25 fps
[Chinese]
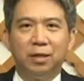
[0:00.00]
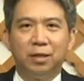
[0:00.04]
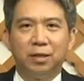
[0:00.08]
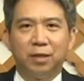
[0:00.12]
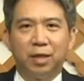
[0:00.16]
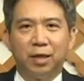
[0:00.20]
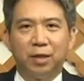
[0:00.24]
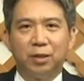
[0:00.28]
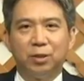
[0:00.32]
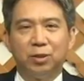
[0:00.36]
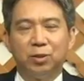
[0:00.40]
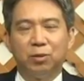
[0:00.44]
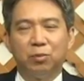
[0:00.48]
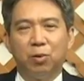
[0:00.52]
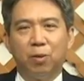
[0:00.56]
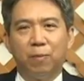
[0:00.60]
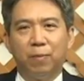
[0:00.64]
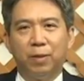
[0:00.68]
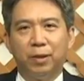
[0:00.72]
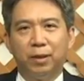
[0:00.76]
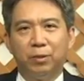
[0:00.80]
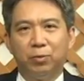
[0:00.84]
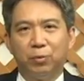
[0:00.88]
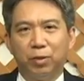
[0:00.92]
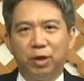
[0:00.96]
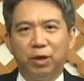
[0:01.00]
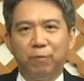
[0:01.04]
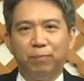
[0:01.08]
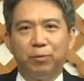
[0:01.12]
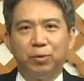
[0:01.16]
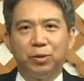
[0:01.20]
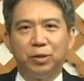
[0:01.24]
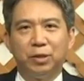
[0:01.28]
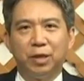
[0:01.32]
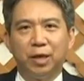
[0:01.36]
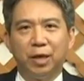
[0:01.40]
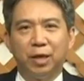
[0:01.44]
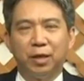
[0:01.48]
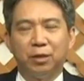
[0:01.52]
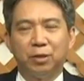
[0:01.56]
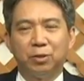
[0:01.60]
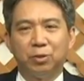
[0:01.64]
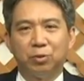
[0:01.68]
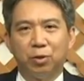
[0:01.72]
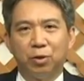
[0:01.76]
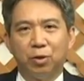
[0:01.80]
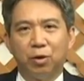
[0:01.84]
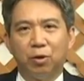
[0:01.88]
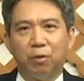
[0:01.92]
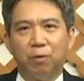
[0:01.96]
但是我们努力不懈，
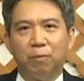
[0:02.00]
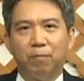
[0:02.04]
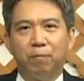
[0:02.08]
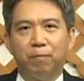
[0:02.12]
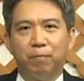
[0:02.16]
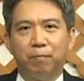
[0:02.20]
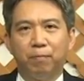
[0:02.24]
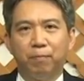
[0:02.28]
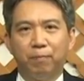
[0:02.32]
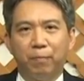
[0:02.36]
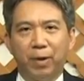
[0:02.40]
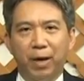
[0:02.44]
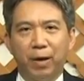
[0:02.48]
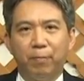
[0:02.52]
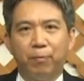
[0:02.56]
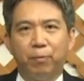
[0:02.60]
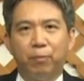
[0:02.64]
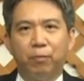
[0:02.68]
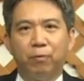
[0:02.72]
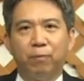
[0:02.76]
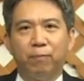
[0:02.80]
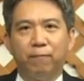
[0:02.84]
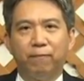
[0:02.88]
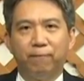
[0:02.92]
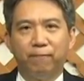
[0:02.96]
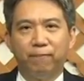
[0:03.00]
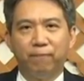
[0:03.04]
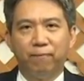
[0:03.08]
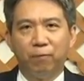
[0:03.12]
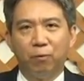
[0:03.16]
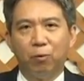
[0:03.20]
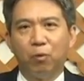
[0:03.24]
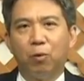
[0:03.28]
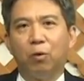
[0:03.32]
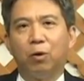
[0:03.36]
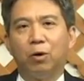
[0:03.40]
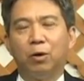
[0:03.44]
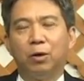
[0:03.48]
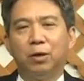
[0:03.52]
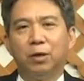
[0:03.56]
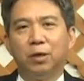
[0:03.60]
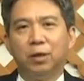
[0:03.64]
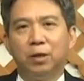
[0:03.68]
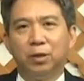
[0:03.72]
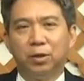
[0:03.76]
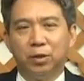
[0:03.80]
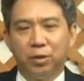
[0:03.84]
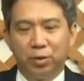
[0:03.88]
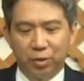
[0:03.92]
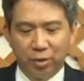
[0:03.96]
最后败不复活，
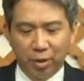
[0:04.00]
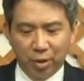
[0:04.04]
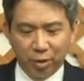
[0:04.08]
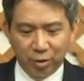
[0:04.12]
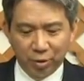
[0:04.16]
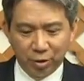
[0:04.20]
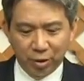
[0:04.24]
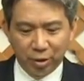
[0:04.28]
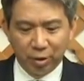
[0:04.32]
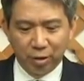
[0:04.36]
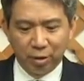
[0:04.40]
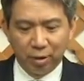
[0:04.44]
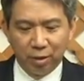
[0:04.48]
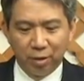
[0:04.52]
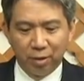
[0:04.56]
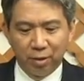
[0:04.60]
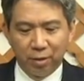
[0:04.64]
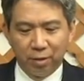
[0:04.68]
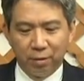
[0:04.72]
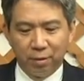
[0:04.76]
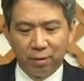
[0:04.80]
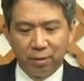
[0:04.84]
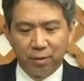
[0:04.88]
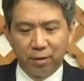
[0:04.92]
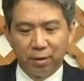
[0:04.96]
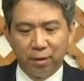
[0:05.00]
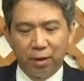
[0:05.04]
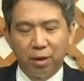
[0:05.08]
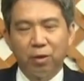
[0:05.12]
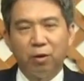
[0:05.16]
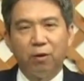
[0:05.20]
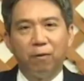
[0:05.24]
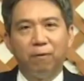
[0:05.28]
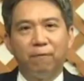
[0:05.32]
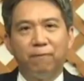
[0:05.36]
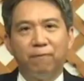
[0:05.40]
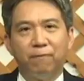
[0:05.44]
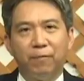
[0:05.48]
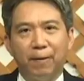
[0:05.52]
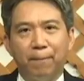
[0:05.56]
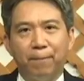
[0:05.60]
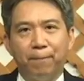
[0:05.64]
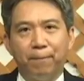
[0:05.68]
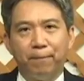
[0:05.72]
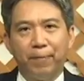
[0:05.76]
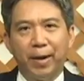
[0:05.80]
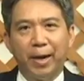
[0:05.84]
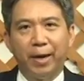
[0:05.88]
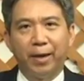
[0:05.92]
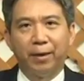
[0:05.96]
甚至能够反
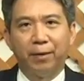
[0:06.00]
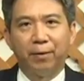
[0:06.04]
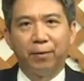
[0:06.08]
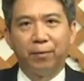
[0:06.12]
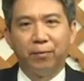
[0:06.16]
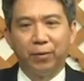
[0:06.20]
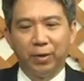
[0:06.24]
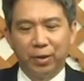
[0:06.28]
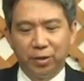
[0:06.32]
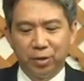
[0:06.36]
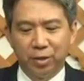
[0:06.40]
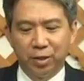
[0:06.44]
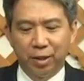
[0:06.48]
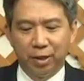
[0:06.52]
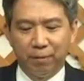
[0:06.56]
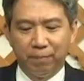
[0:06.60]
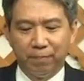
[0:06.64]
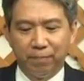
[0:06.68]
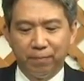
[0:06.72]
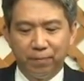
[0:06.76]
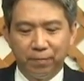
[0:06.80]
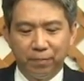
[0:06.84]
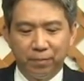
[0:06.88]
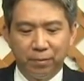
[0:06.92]
败为胜。